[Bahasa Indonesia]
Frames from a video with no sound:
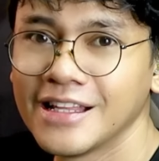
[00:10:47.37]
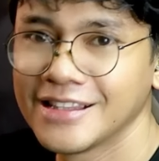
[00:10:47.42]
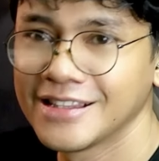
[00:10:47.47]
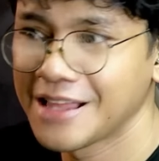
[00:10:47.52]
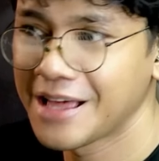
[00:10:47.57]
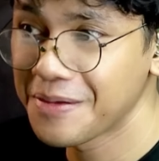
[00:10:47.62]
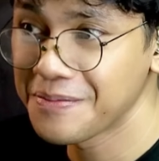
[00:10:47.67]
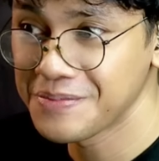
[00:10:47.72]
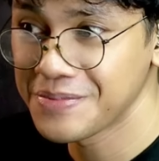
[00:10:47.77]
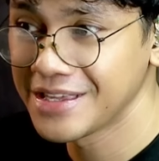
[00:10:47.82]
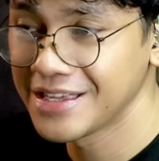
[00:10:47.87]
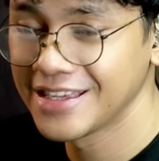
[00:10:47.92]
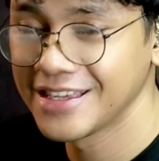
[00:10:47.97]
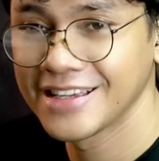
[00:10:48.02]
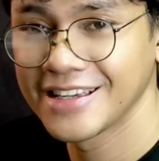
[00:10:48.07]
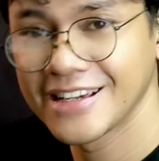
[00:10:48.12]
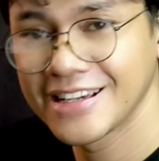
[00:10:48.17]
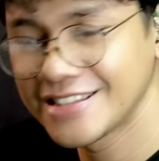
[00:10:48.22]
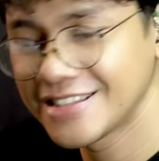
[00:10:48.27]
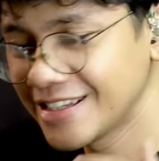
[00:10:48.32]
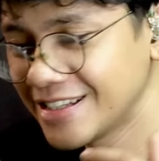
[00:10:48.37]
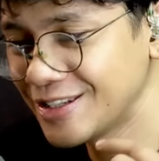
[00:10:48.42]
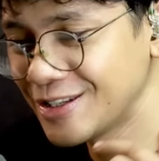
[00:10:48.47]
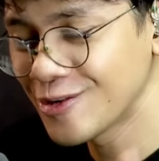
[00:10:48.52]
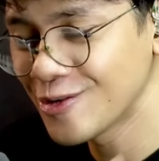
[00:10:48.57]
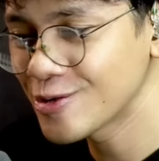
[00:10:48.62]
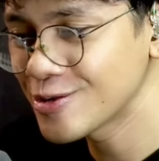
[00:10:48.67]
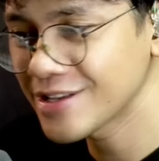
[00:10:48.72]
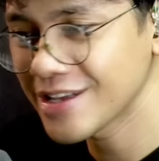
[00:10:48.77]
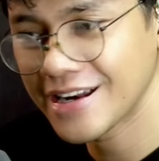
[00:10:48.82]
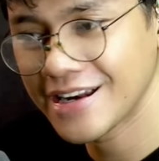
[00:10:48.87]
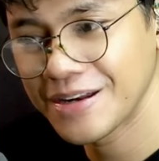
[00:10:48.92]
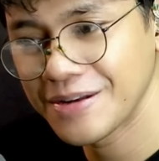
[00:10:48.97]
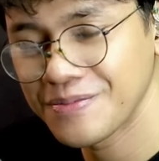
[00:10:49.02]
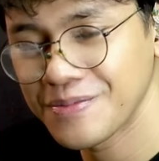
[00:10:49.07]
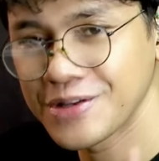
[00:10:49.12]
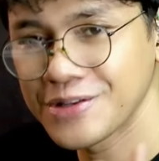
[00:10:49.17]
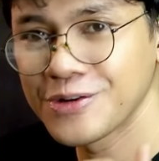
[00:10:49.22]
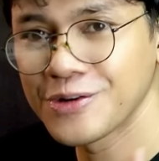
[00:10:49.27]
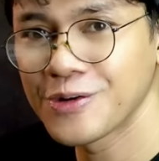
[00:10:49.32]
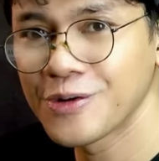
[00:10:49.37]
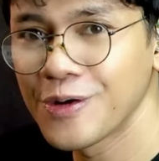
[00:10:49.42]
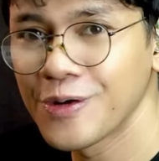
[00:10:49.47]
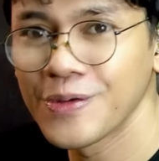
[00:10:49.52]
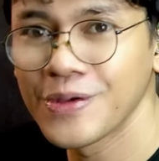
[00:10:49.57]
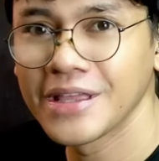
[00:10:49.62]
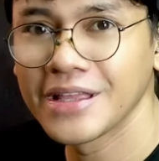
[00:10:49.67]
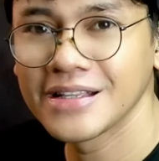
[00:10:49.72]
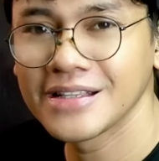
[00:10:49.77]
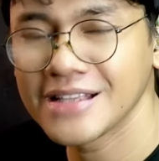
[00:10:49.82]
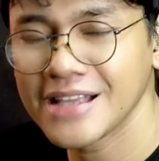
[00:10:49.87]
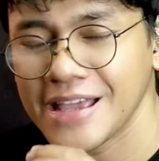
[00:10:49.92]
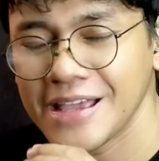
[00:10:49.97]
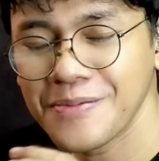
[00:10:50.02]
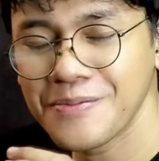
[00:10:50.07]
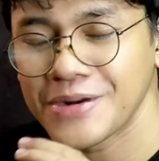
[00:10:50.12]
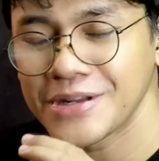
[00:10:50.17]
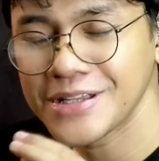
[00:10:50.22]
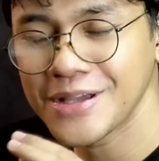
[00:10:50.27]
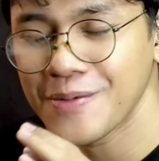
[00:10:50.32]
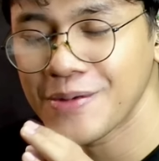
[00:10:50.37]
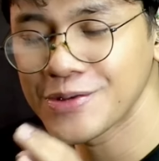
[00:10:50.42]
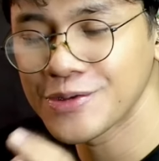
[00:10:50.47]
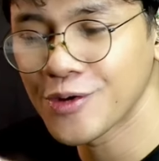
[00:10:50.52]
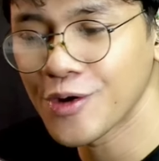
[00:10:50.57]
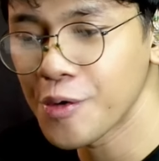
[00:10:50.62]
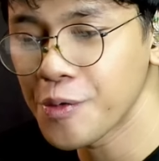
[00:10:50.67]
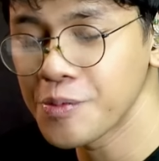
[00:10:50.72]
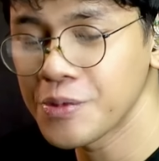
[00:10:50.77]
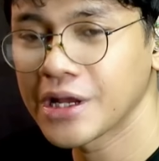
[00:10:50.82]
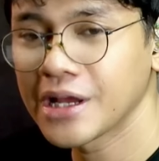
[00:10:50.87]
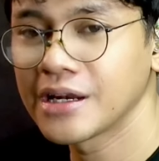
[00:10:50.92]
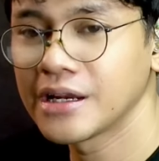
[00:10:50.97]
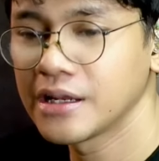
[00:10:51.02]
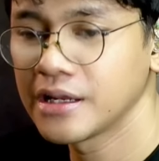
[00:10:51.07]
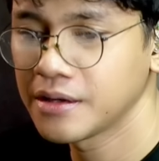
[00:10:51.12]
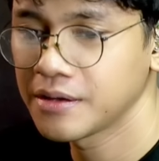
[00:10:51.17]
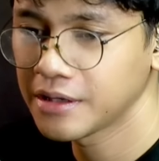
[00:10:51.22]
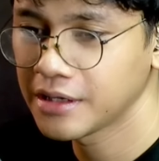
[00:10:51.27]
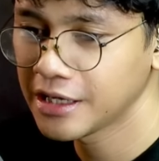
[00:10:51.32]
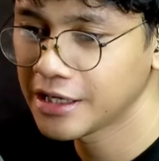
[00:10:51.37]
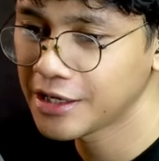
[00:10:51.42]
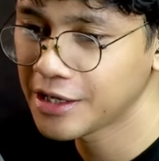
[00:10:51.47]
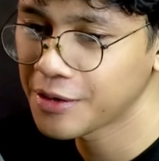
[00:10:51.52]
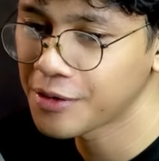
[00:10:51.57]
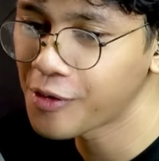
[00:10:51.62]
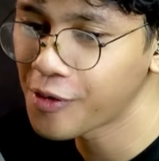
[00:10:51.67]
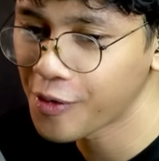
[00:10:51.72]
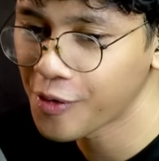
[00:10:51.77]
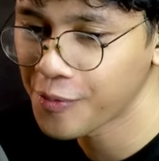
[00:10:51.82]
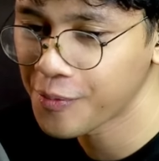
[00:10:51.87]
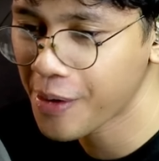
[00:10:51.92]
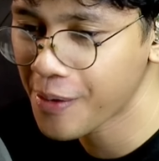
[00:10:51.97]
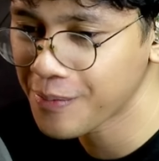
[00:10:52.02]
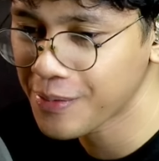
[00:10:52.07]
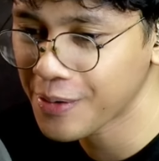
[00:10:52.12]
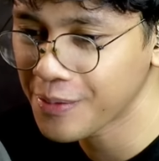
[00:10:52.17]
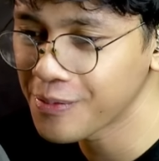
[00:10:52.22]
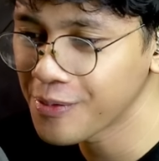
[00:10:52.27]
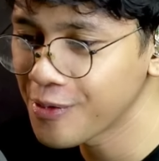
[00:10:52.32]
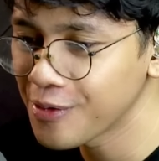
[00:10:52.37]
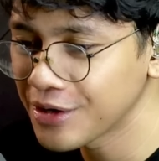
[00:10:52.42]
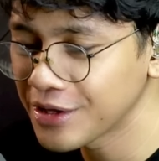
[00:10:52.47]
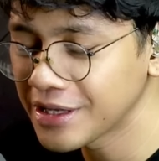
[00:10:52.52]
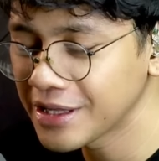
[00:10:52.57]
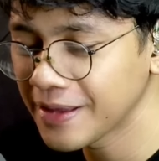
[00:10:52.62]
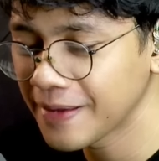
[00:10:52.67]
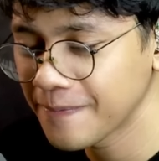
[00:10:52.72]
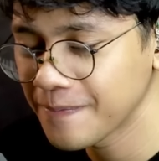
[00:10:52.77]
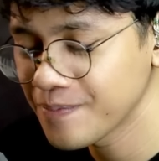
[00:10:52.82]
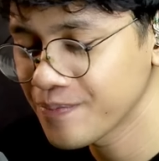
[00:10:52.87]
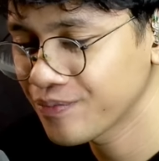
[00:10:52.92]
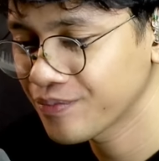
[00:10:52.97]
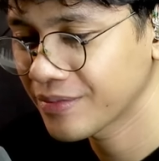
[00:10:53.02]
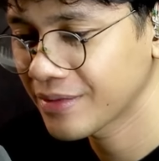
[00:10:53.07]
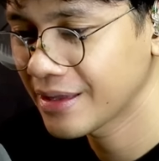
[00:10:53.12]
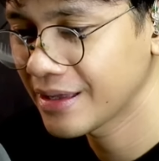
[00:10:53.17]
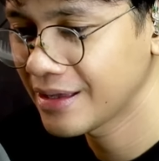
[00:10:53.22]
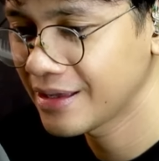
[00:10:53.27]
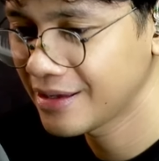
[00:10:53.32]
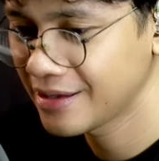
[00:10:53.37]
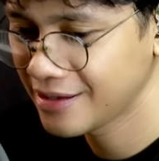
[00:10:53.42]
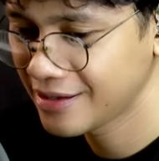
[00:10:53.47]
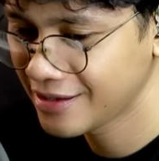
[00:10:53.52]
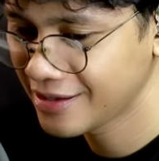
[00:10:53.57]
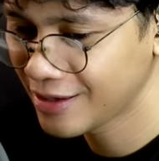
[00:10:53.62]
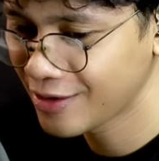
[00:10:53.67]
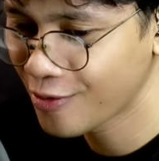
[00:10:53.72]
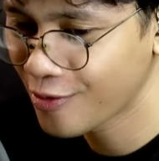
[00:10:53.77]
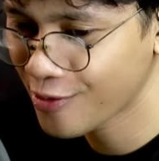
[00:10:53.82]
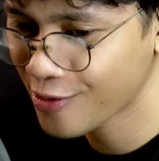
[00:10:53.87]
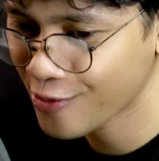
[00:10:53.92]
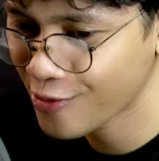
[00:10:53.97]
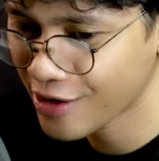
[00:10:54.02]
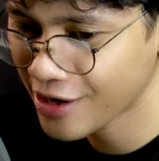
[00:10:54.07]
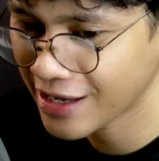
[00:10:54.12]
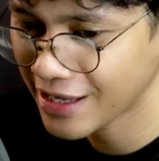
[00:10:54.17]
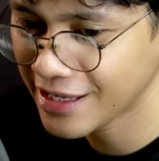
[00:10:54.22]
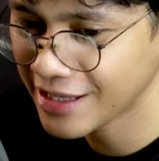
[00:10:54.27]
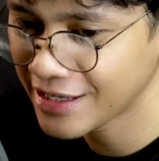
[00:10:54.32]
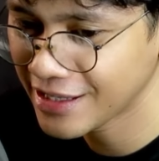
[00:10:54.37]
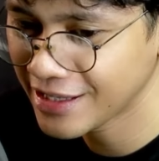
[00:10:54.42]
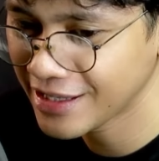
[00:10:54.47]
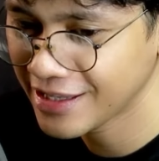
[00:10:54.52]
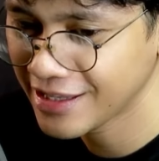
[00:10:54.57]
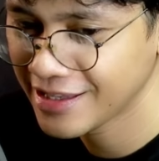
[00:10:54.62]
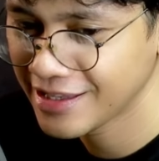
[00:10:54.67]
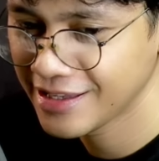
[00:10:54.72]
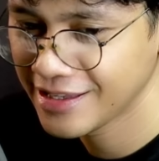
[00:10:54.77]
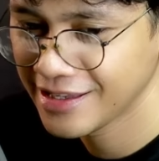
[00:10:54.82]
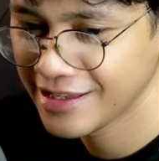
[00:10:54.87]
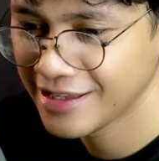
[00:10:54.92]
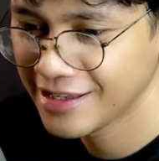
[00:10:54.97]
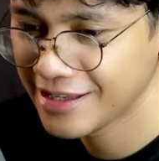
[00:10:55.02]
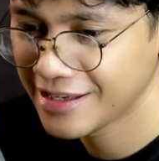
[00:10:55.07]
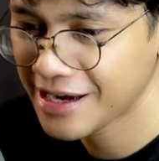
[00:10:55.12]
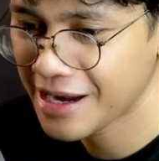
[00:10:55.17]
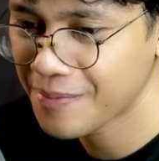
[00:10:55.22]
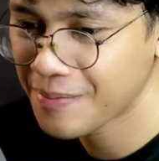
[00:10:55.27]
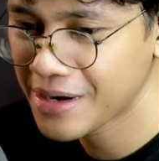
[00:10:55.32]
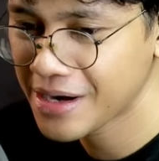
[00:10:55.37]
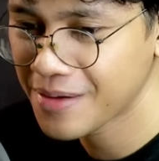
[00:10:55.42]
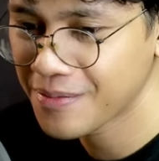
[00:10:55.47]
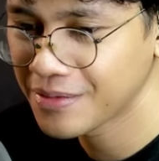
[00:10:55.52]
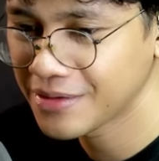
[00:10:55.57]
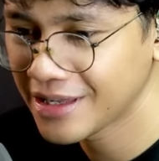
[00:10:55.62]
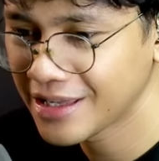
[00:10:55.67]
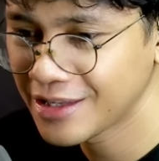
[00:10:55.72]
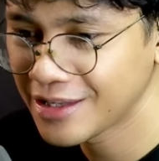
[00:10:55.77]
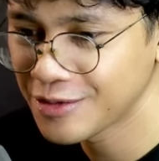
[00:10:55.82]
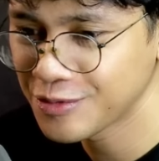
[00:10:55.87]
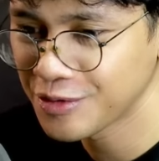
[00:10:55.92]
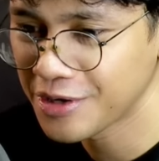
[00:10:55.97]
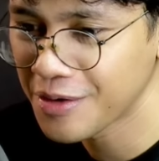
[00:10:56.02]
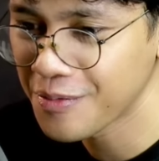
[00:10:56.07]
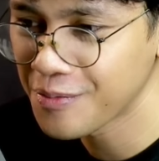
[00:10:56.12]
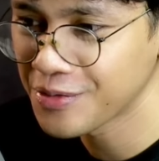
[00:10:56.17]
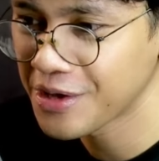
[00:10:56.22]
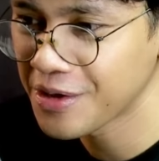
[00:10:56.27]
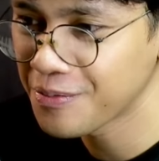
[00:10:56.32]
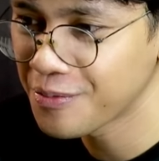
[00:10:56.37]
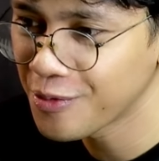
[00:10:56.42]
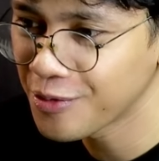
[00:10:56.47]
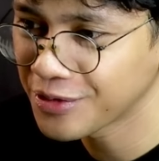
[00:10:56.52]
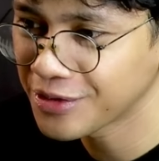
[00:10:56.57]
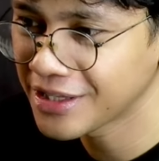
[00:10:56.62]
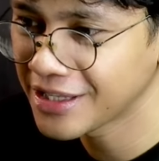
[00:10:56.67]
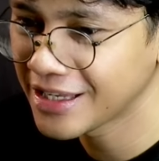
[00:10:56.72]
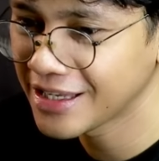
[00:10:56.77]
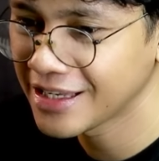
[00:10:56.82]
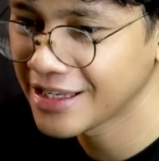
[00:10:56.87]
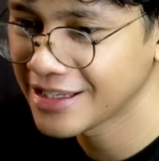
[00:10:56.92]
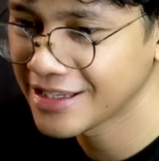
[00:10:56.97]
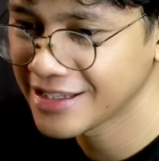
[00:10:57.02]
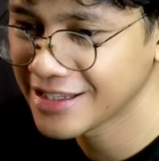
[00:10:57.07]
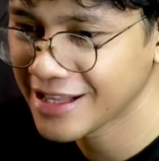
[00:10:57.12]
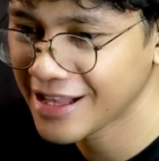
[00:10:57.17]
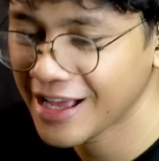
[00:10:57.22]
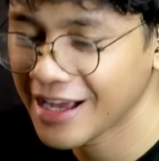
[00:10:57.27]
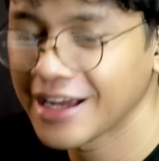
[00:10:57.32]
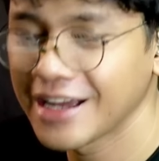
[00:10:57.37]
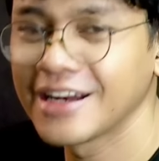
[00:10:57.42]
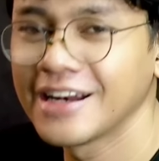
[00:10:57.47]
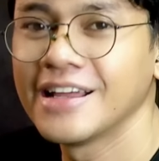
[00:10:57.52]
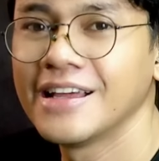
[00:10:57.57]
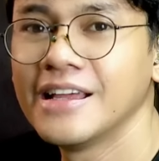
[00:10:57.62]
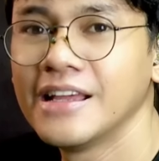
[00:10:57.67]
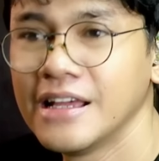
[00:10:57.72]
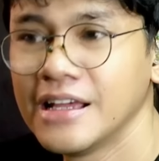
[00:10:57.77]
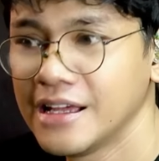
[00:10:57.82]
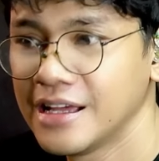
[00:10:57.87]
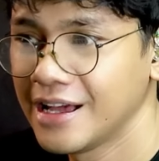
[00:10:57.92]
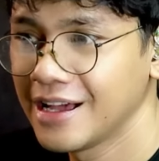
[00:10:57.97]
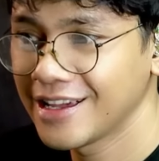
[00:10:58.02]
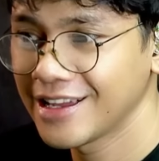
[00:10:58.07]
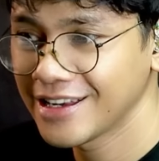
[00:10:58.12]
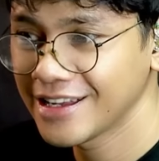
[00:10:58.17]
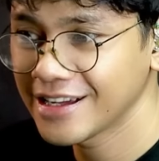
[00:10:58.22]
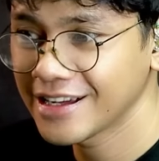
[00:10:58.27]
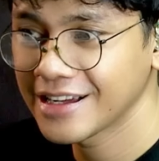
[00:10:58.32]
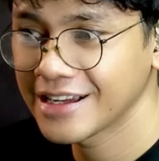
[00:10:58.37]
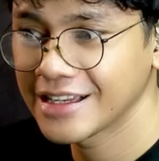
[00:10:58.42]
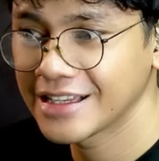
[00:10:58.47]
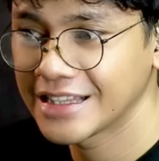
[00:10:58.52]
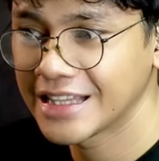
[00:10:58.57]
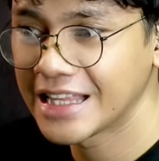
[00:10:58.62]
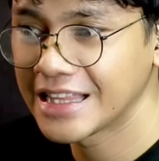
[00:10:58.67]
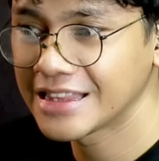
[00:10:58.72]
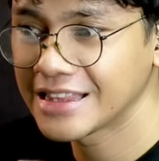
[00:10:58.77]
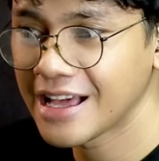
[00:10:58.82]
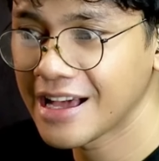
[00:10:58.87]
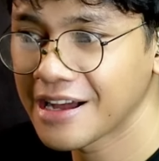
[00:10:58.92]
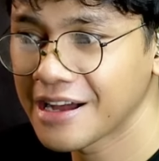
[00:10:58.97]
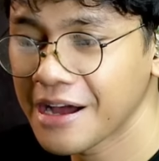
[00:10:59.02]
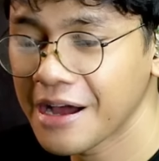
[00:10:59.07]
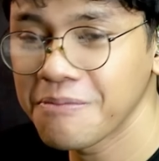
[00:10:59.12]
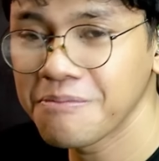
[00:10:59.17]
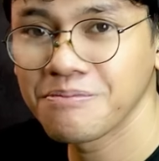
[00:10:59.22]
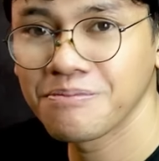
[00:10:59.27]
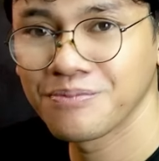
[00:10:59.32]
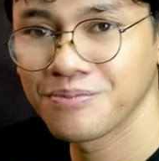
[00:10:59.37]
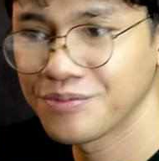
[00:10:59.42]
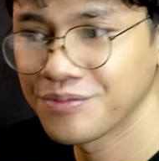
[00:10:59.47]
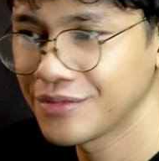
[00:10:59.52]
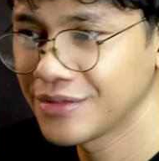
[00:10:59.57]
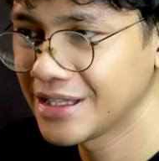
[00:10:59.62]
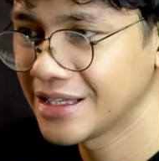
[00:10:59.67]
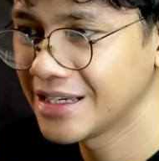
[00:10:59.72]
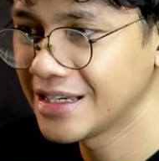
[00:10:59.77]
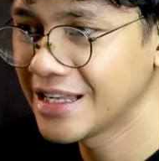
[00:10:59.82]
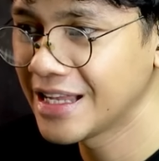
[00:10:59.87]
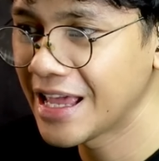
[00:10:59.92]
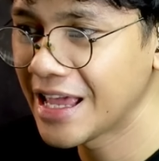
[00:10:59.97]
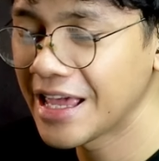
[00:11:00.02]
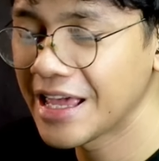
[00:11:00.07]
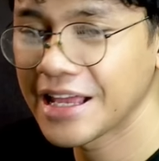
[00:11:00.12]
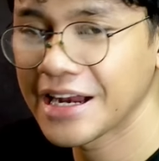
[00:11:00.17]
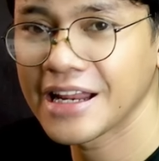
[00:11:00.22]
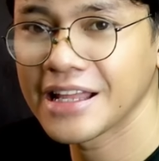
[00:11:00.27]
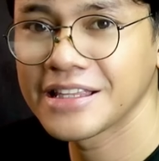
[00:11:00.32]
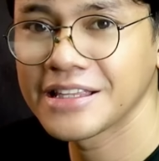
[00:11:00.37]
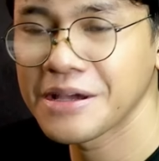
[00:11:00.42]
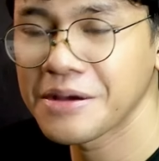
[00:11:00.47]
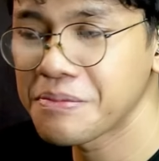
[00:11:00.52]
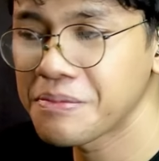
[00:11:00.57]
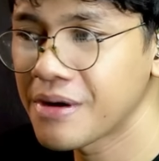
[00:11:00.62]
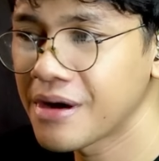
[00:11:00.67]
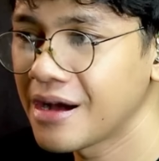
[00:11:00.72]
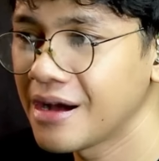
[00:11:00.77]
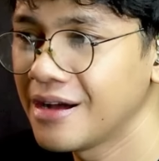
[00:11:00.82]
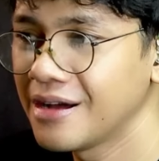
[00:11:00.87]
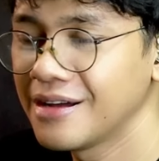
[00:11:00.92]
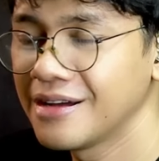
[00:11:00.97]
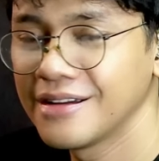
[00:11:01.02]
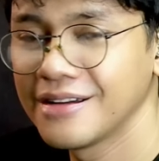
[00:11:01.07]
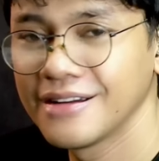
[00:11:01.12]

Tapi kejeniusan Pak Jokowi, saya percaya Pak Jokowi memberikan ini loh Pak Prabowo ini orang-orang ini nama-namanya ini sudah mempunyai bukti silakan. Akhirnya ditangkap di eranya Pak